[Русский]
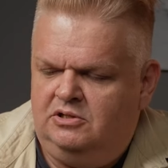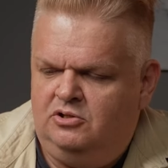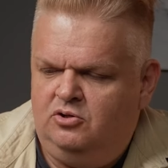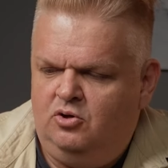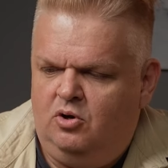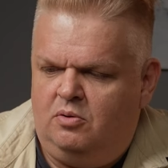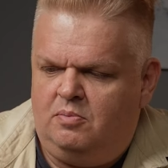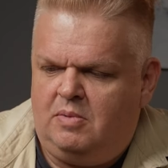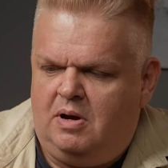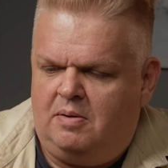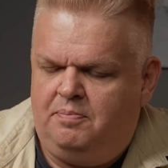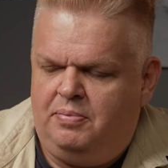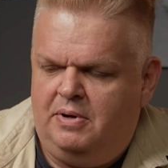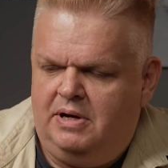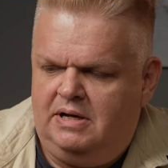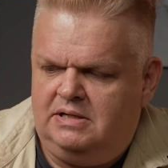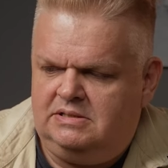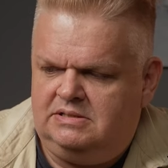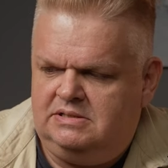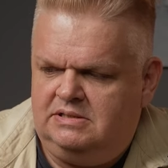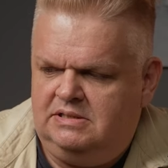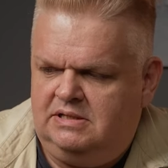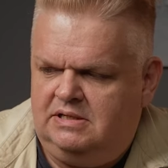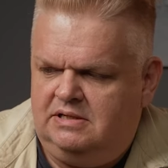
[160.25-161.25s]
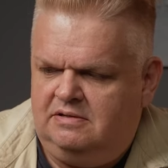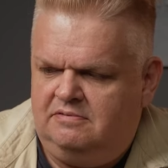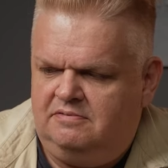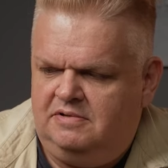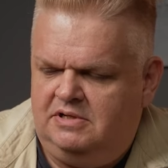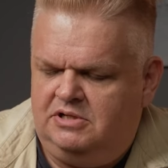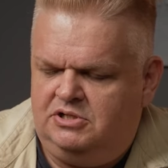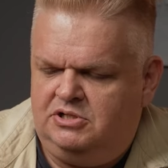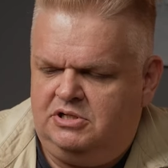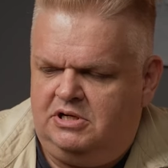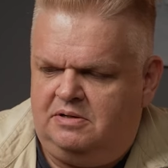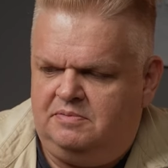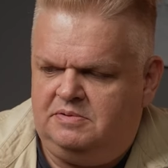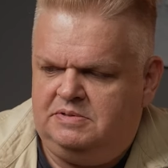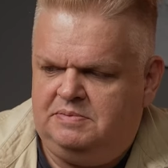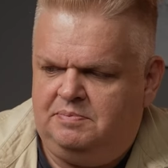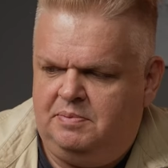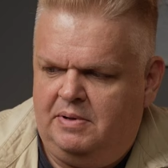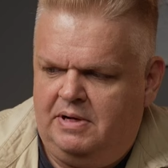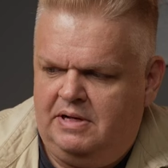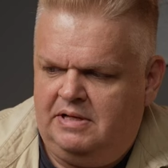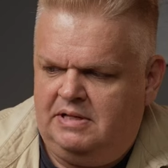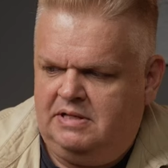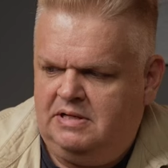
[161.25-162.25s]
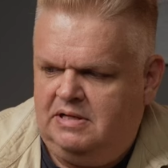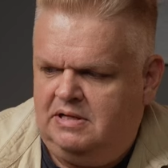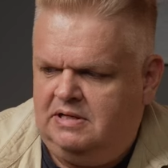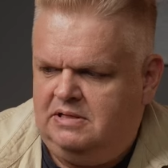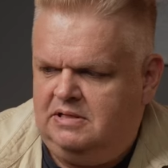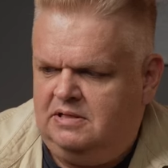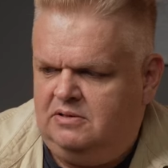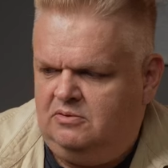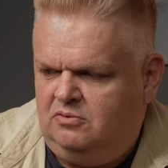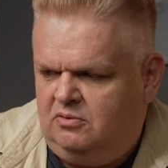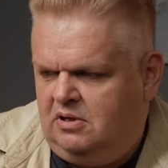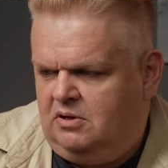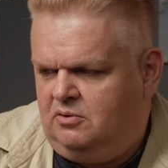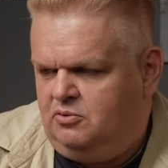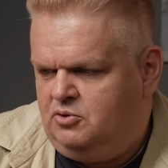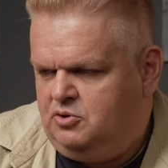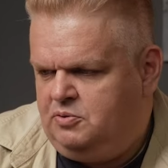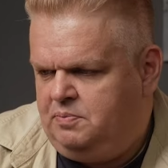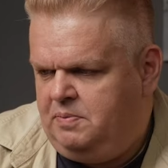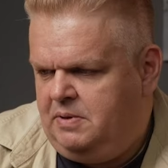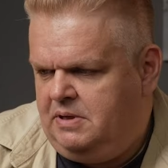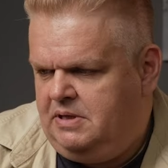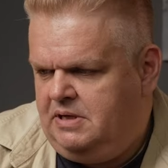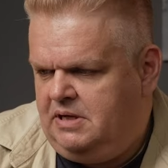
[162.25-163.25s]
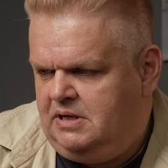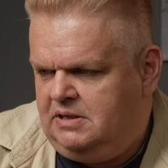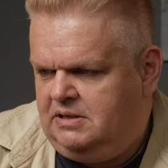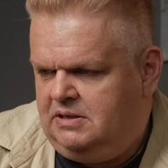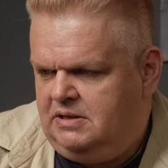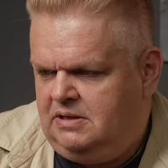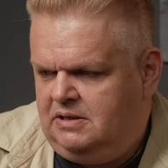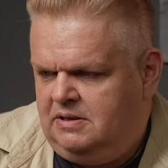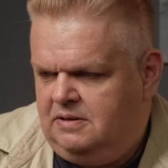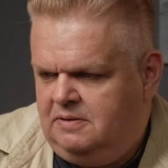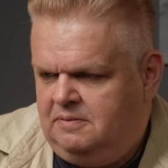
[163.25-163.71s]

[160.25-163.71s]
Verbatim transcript: Днем опасно, вечером спать надо, ну, короче, понятно.